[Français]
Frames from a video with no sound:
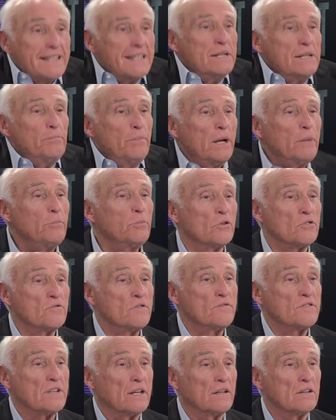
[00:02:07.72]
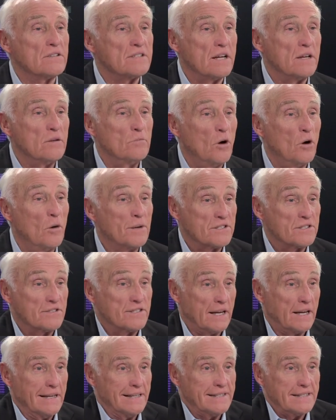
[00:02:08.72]
équipé pour suivre cet enseignement, parce que
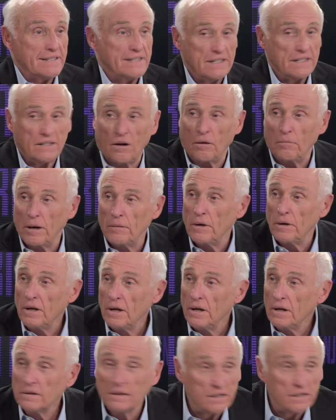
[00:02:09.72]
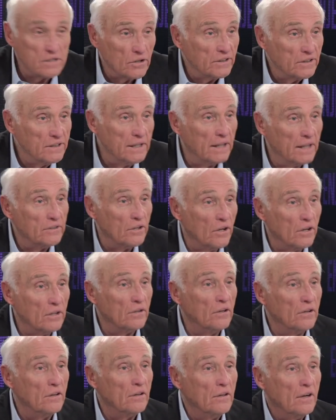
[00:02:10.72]
ça nécessite quand même des
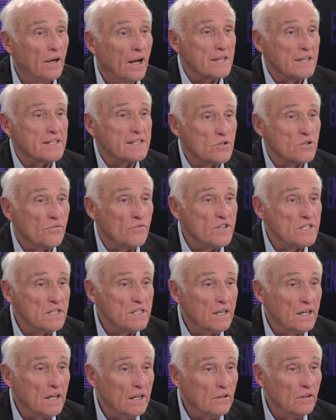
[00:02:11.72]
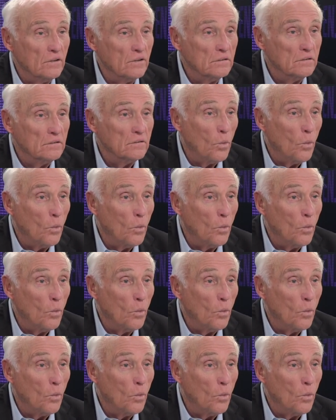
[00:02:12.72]
ordinateurs assez sophistiqués, non Alors,